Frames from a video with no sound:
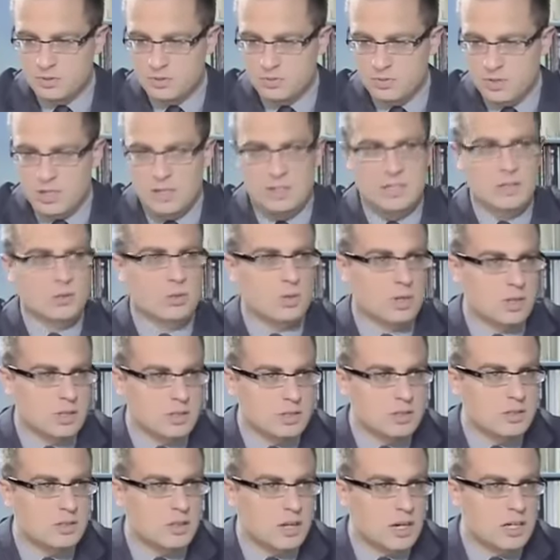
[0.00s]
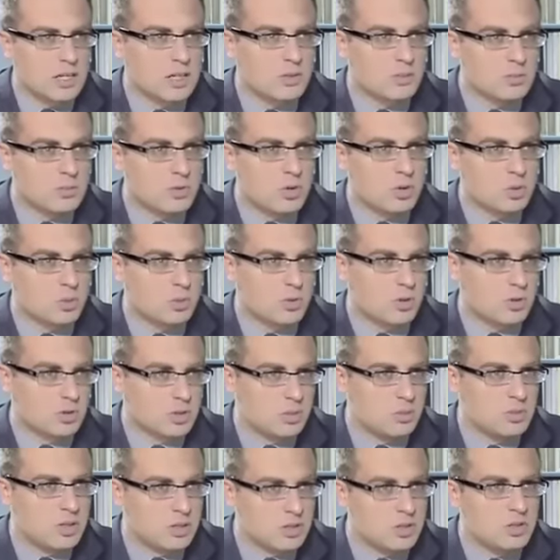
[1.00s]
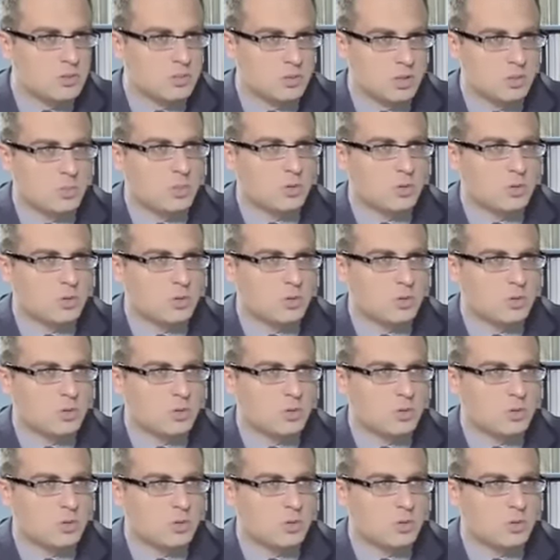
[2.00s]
Finlandia, która jest krajem ośmiokrotnie mniejszym niż